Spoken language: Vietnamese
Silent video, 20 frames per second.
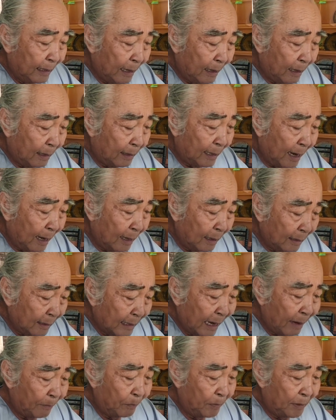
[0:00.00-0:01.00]
nà
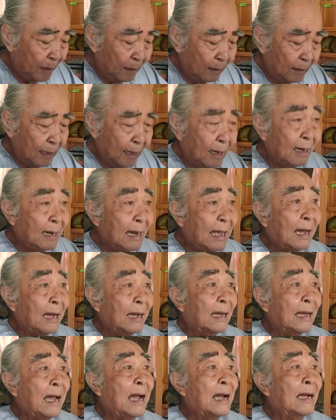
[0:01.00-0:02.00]
thân nằm như thể
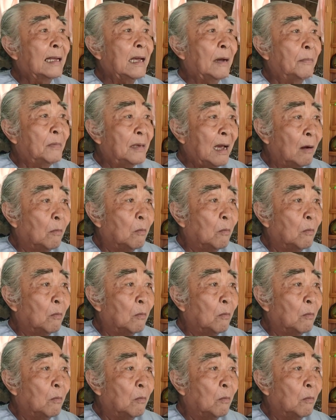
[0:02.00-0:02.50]
làng can chập